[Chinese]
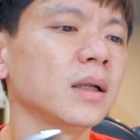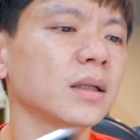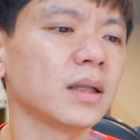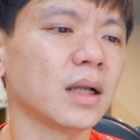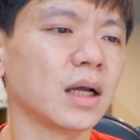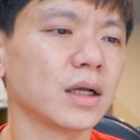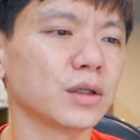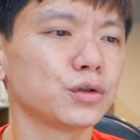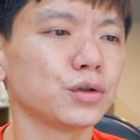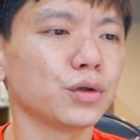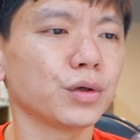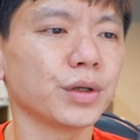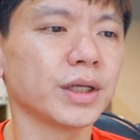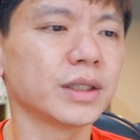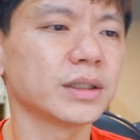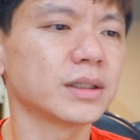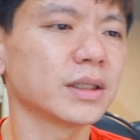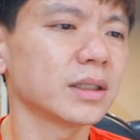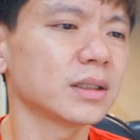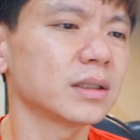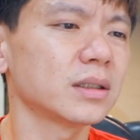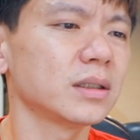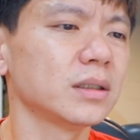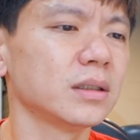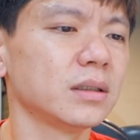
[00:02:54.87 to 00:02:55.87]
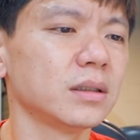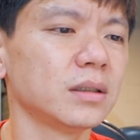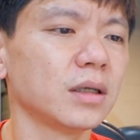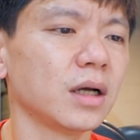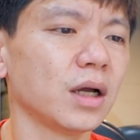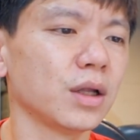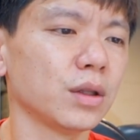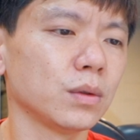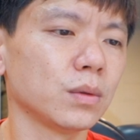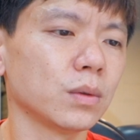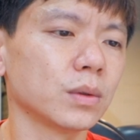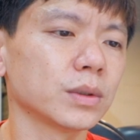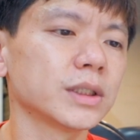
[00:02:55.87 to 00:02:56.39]
然后就连这次
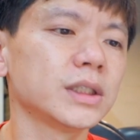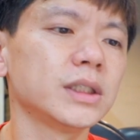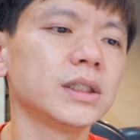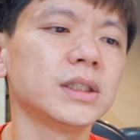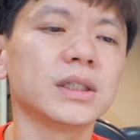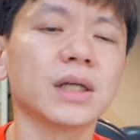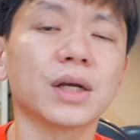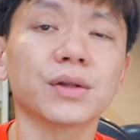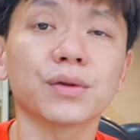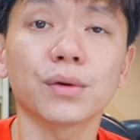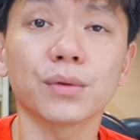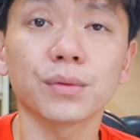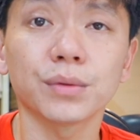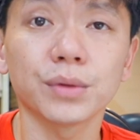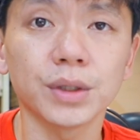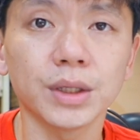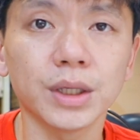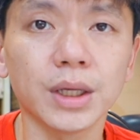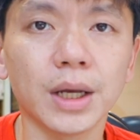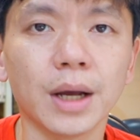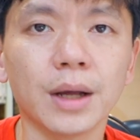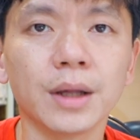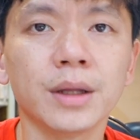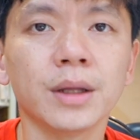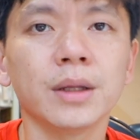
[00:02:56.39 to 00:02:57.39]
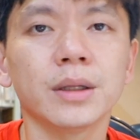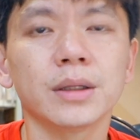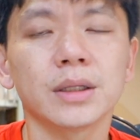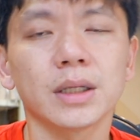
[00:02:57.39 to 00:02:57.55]
很多细项都一样，